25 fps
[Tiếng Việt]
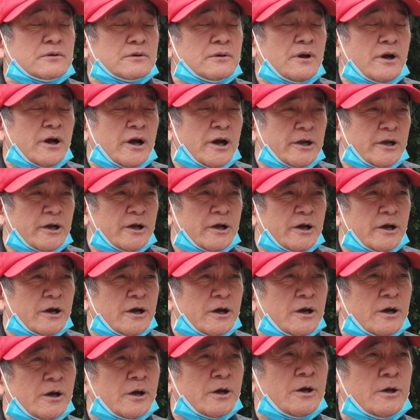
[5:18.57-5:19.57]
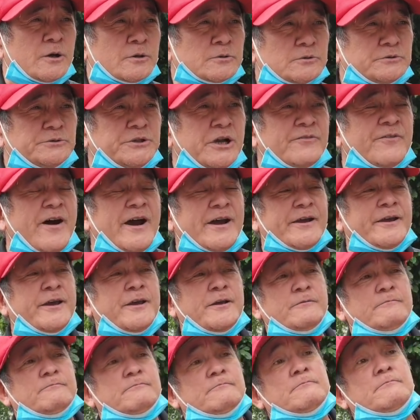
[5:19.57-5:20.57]
ờ, như vậy
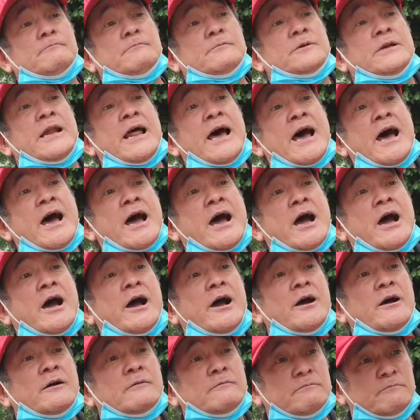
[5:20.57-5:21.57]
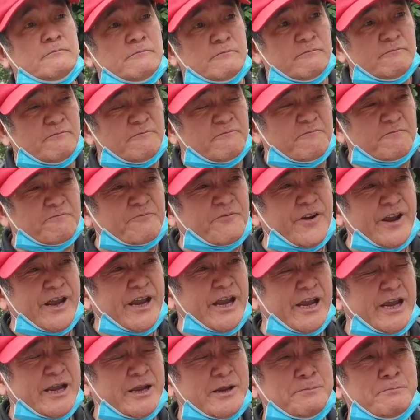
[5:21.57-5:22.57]
ấy, là
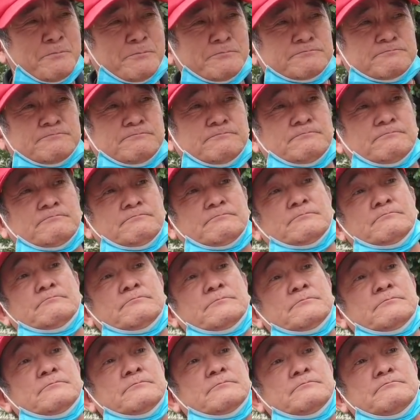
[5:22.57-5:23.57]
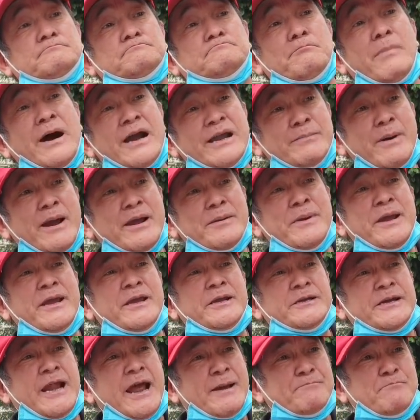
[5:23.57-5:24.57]
vì máy bay
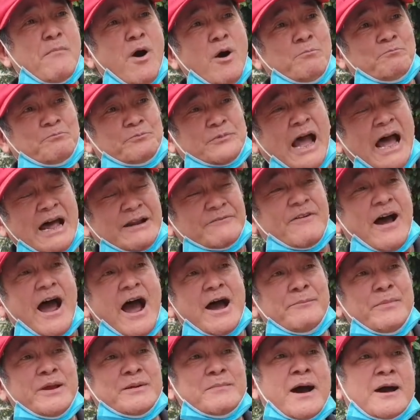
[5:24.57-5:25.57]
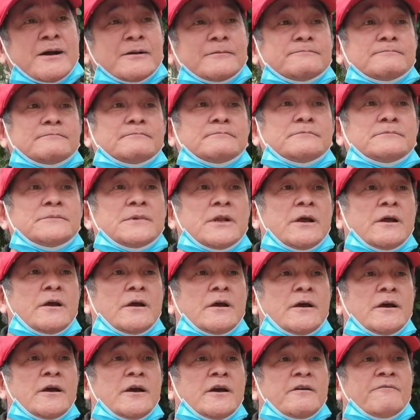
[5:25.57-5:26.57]
Mỹ ném bom tàn phá miền Bắc
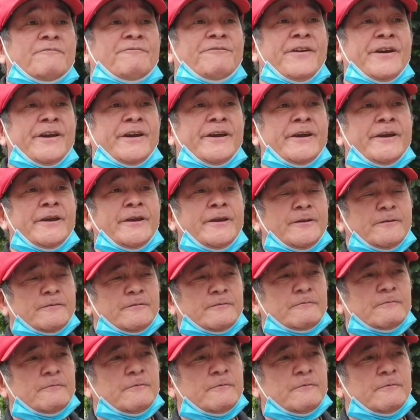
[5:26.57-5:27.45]
vì